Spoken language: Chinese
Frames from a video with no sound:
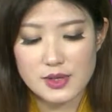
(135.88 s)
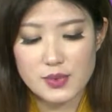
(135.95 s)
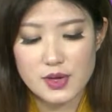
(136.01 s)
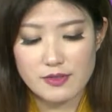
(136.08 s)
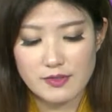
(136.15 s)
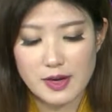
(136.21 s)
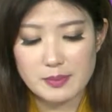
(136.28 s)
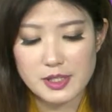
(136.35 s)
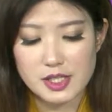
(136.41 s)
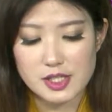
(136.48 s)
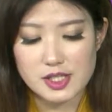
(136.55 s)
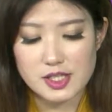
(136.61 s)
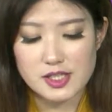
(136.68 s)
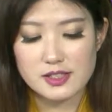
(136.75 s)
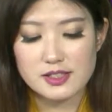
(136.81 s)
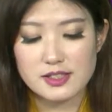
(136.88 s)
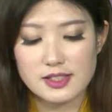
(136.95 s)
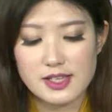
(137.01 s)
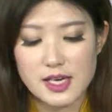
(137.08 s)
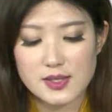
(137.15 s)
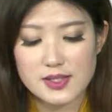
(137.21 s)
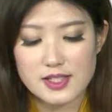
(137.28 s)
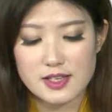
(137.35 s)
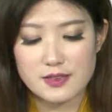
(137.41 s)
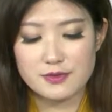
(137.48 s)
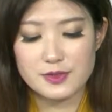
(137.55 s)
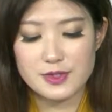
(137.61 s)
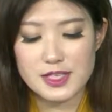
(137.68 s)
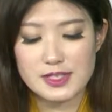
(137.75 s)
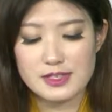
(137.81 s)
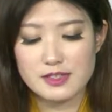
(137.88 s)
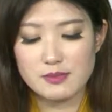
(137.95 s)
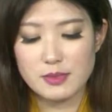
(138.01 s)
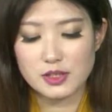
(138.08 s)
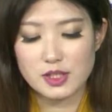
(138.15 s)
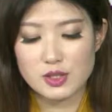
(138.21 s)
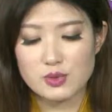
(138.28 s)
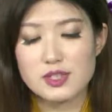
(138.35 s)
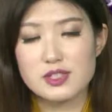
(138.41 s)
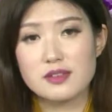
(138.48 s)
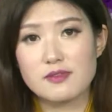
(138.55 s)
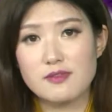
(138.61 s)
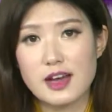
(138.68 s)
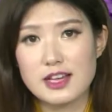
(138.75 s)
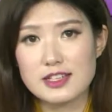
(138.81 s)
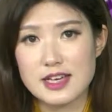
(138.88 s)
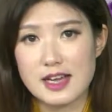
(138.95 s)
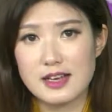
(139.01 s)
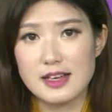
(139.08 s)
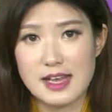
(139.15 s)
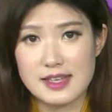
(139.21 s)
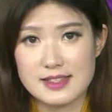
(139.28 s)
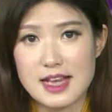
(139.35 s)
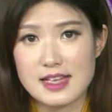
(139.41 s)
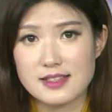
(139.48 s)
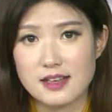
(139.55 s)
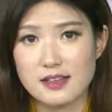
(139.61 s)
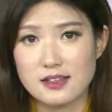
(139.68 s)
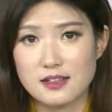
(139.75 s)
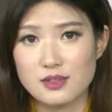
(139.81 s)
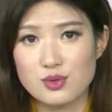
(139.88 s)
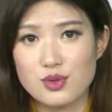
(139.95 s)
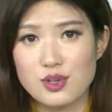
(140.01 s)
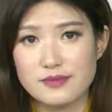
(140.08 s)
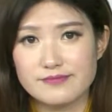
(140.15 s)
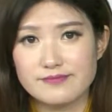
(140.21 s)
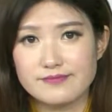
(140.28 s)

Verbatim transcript: 一月访闽时，可了解福建经贸的最新发展，来加强合作。